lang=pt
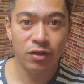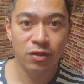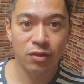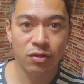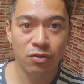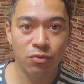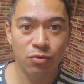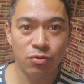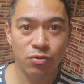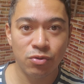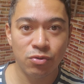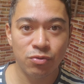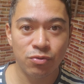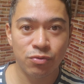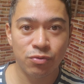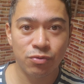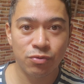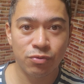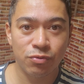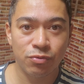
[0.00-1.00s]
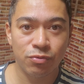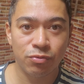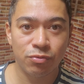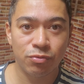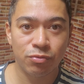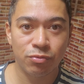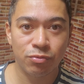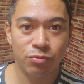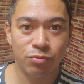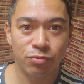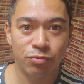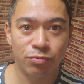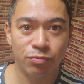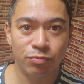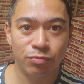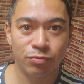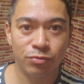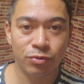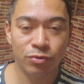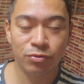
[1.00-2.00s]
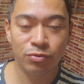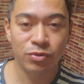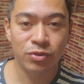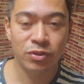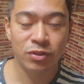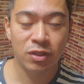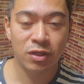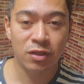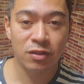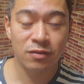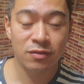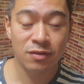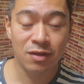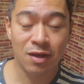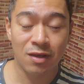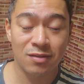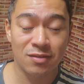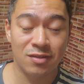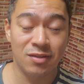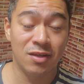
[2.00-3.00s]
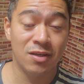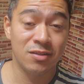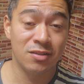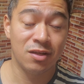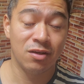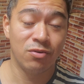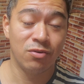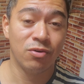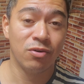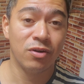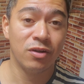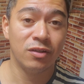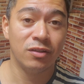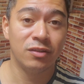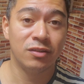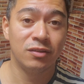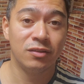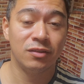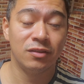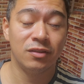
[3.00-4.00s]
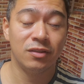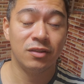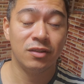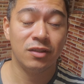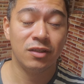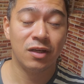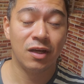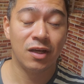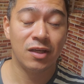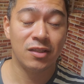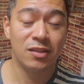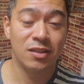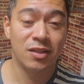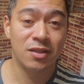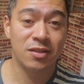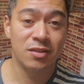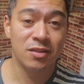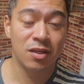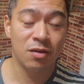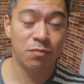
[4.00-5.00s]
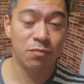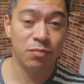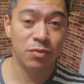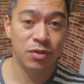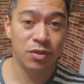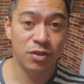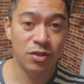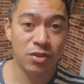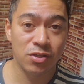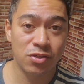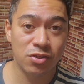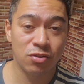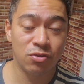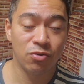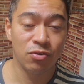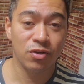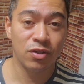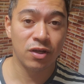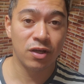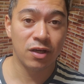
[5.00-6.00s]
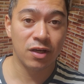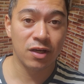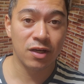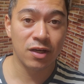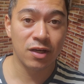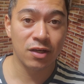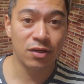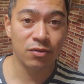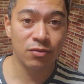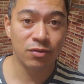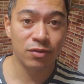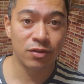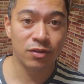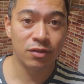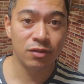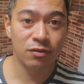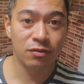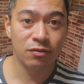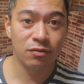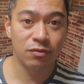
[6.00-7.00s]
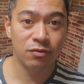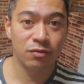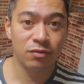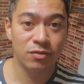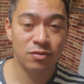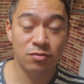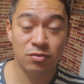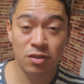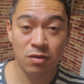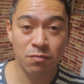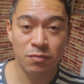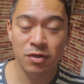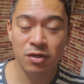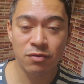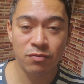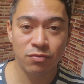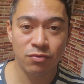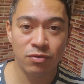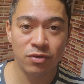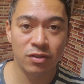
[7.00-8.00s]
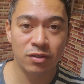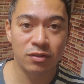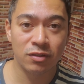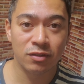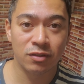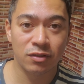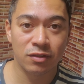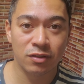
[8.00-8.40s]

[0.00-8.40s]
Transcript: E hoje eu. Todo dia as, as crianças acordam, as crianças dão peixe, troca água, sempre lá fora.